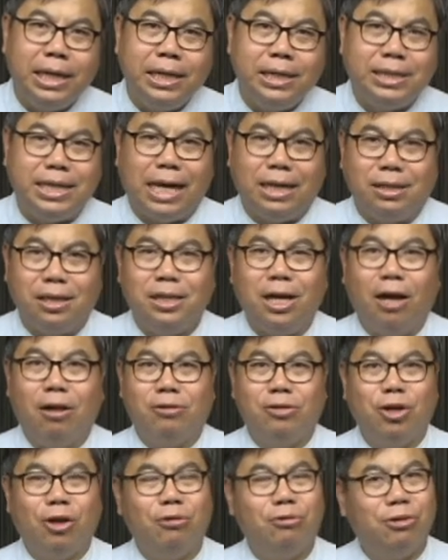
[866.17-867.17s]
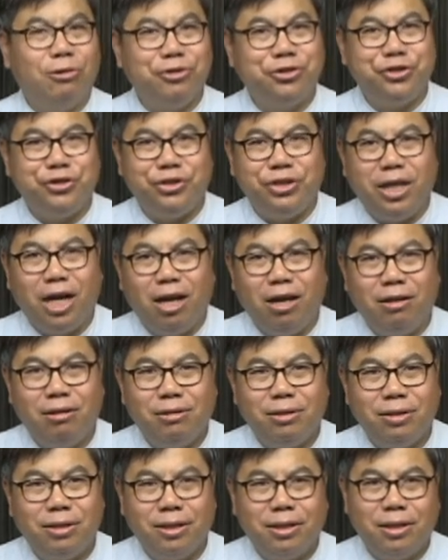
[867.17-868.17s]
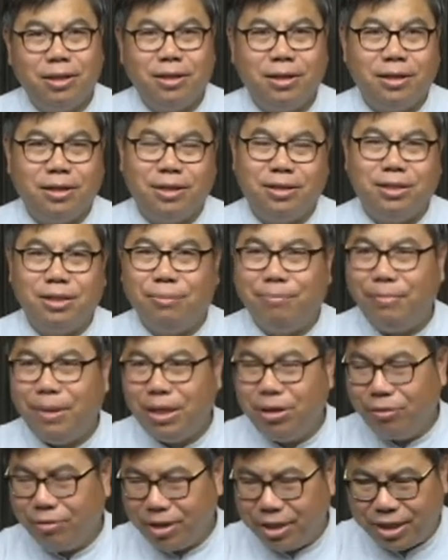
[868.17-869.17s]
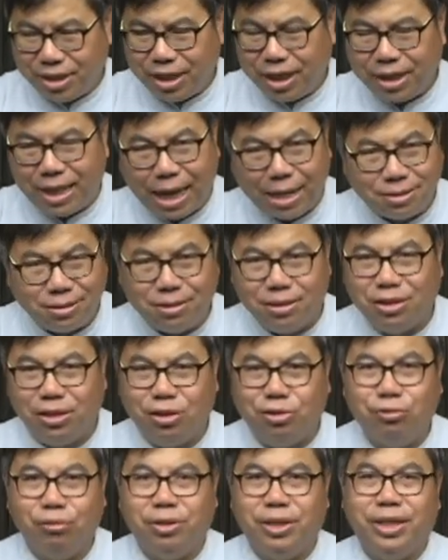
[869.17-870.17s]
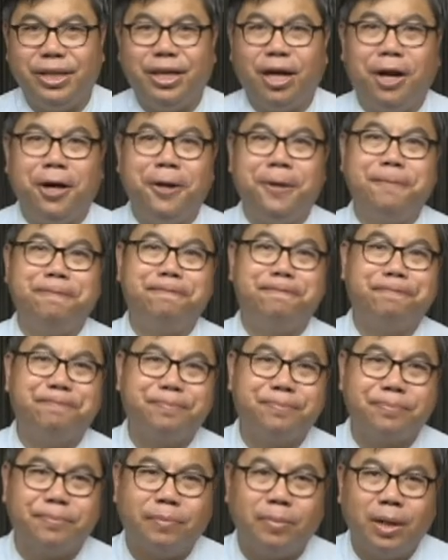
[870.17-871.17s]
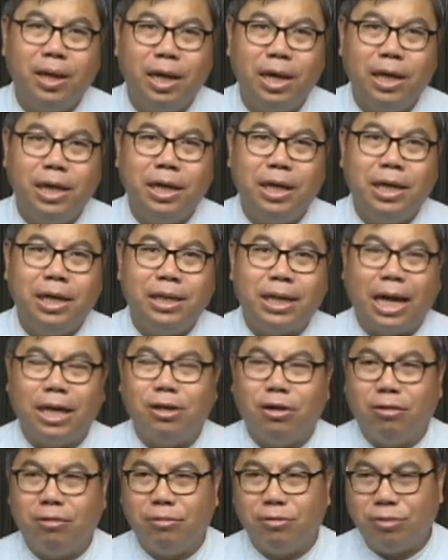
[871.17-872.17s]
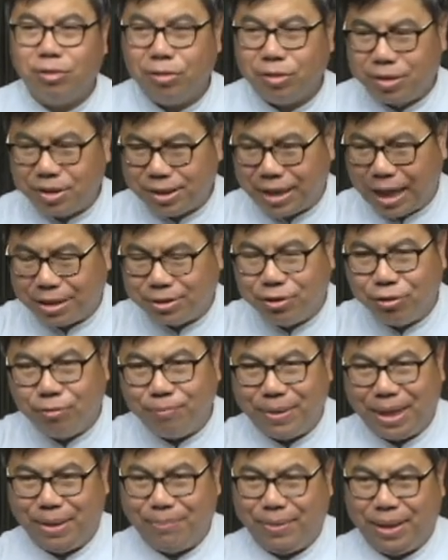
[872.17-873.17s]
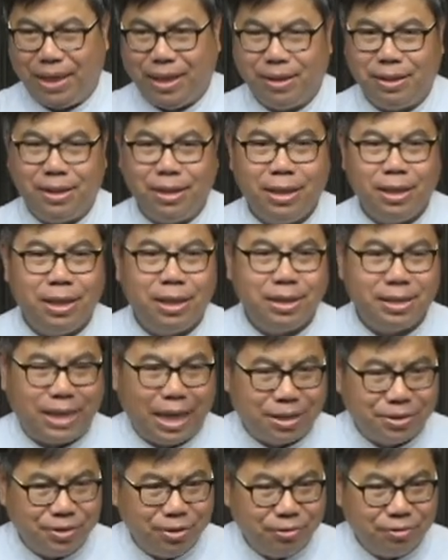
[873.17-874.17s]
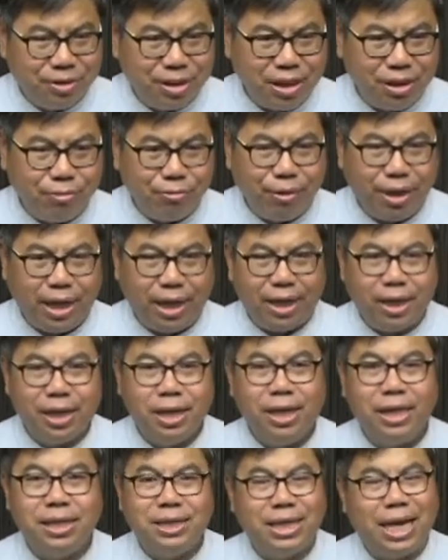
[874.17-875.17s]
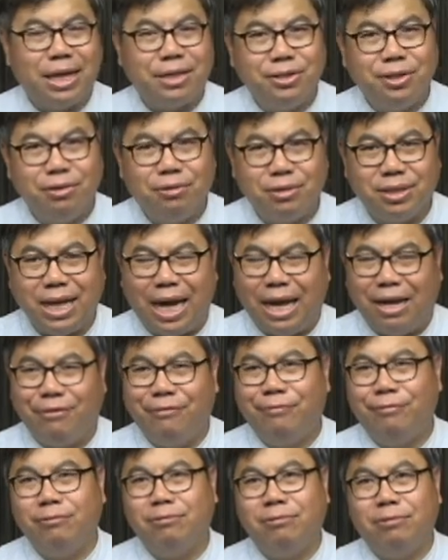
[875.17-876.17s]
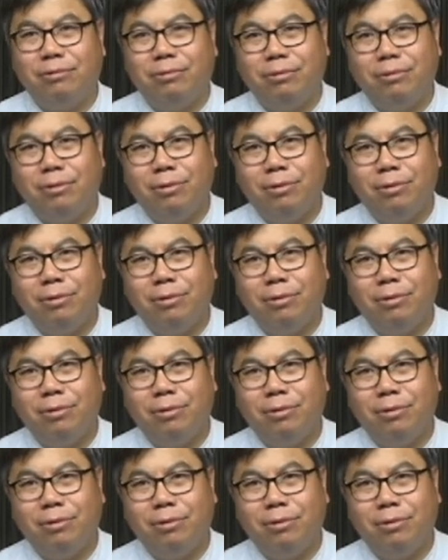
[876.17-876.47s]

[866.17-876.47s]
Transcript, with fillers: 讲的道头头是道，可是没有一件他自己做得到。他要享受美名，享受地位，享受财富，